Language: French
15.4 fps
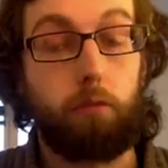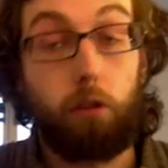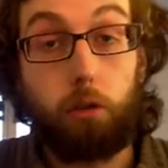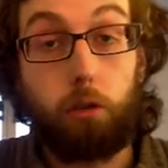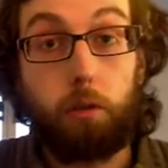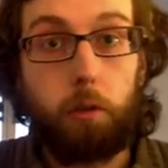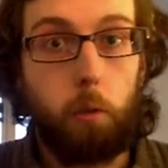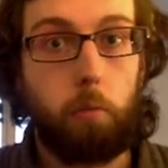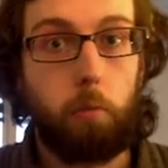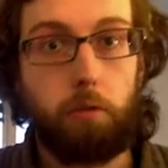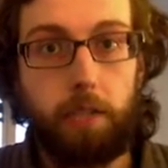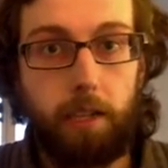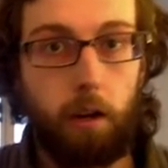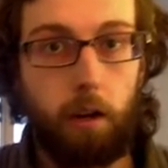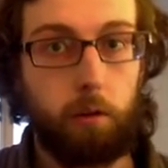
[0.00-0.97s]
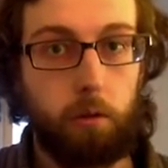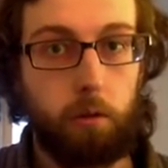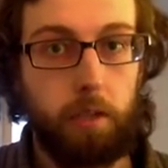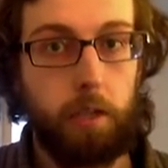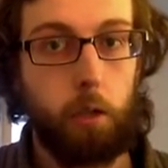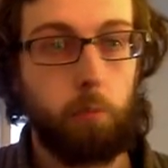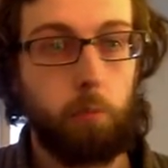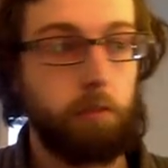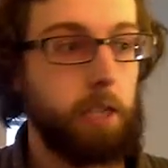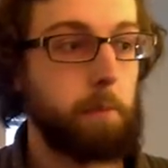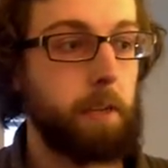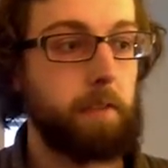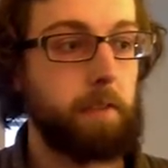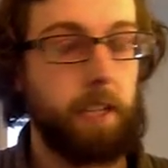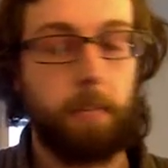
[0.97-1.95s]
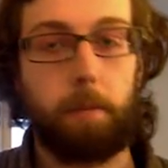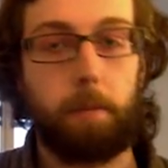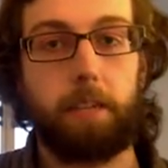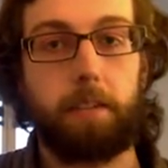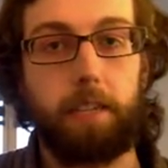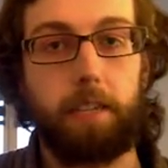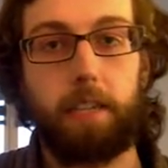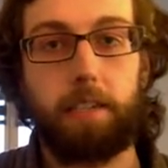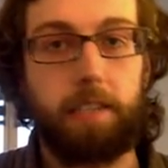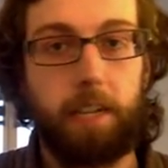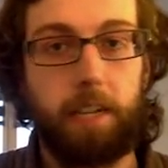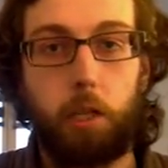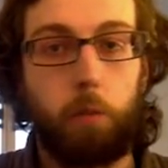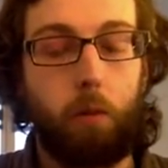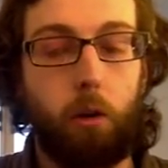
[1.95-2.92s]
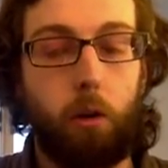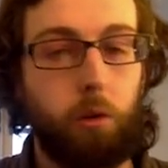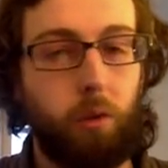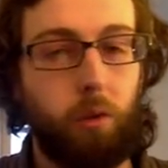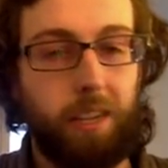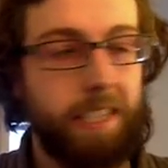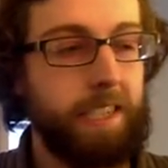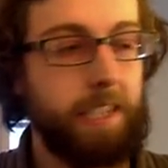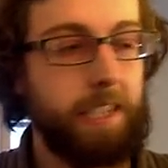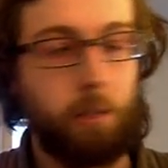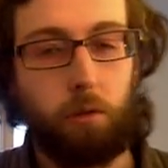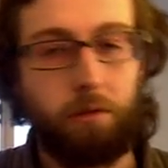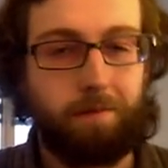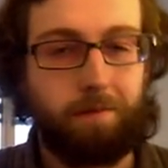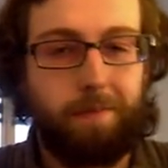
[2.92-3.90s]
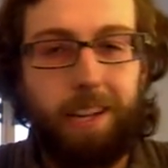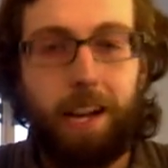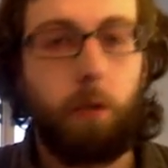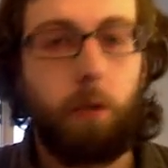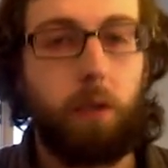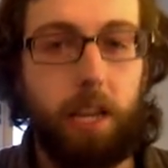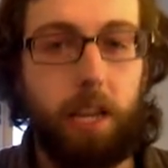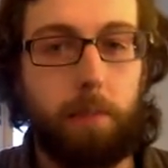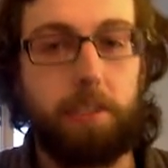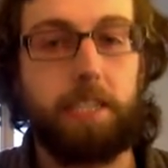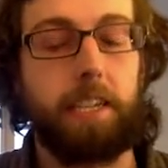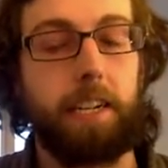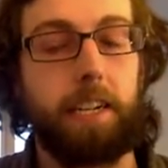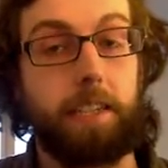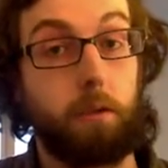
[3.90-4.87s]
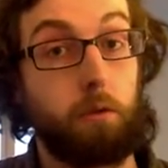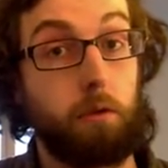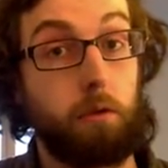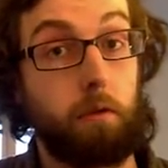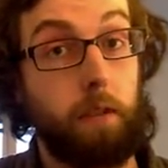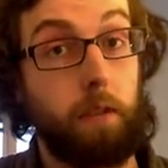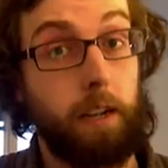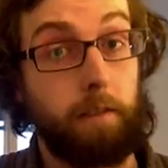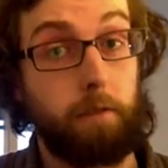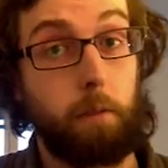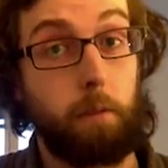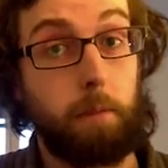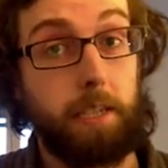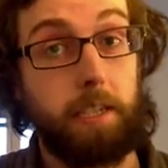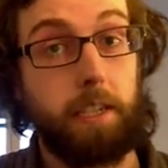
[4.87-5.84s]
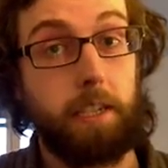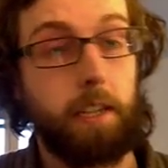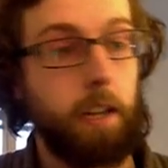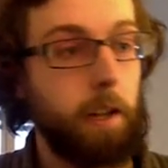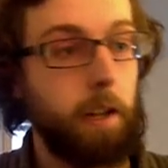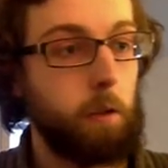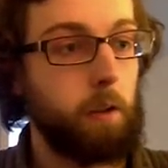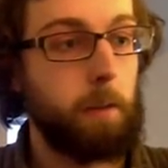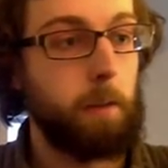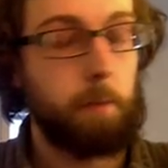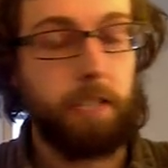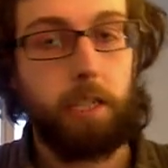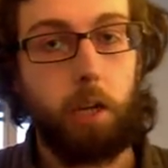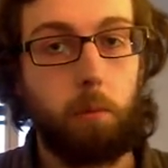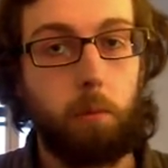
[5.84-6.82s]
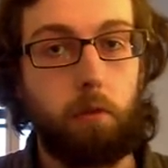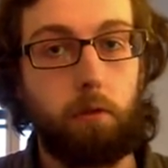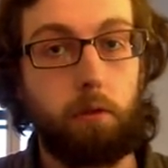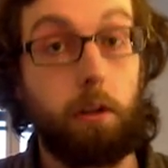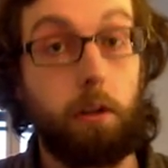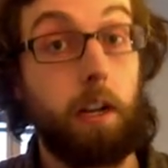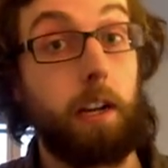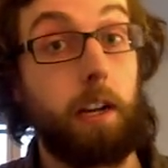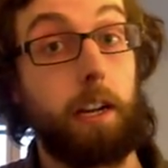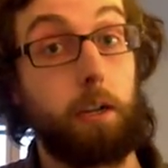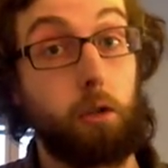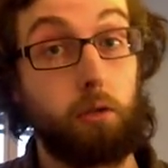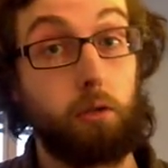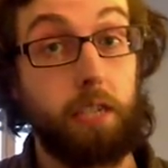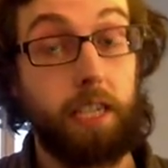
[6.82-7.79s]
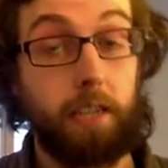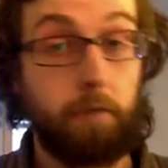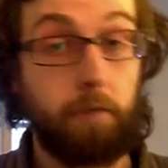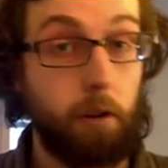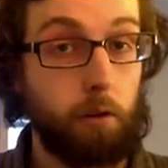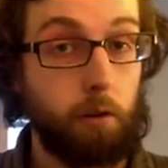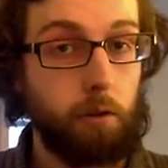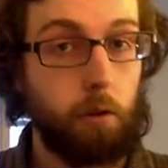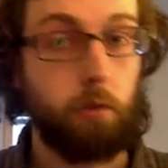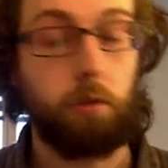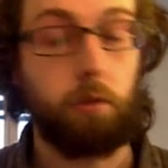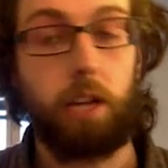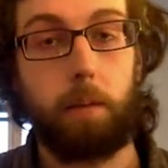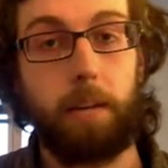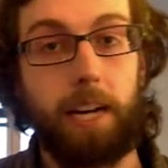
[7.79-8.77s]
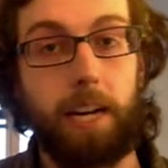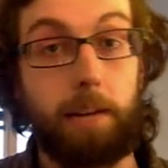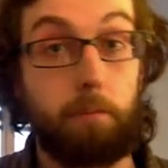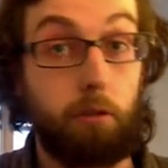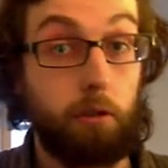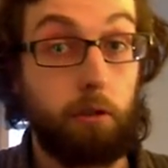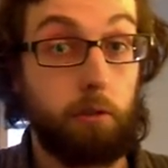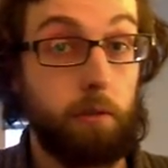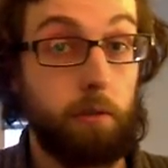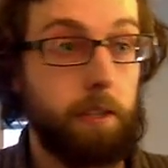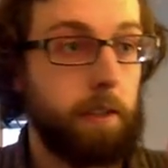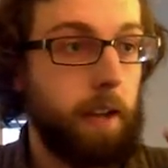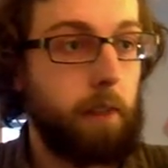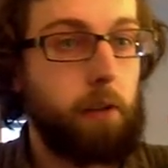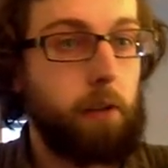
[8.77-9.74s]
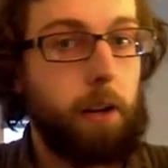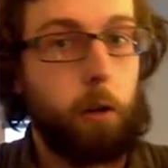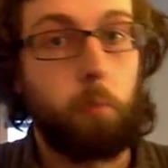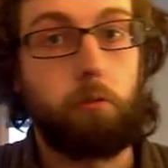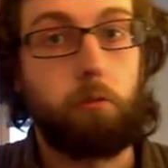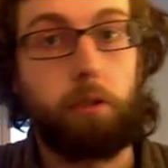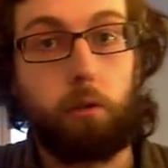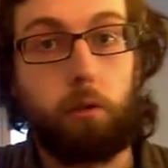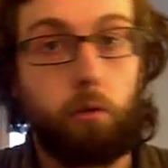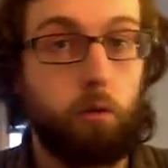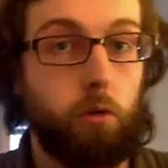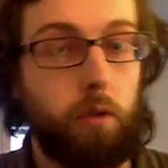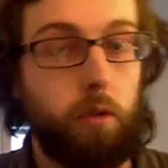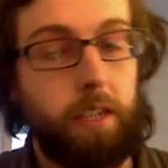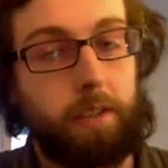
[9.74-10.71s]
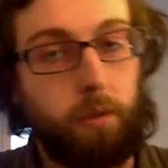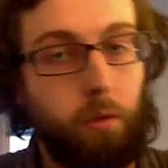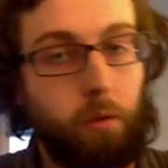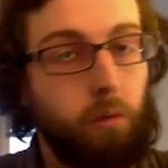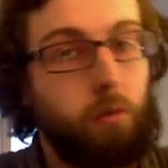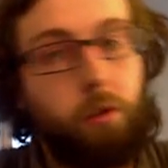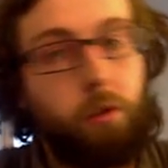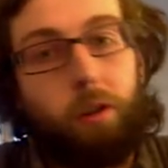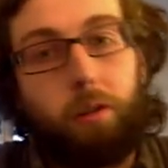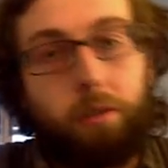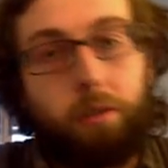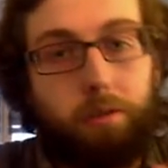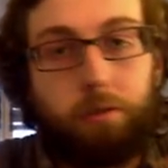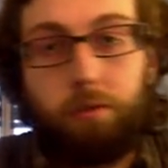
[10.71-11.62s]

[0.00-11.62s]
pour ensuite composer en 2D. Le but c'est pas de faire des personnages directement en 3D, des choses incroyables, etc. C'est juste de faire les formes basiques, de les placer comme on veut et de choisir différents angles de caméra pour ensuite avoir la composition qu'on souhaite selon l'angle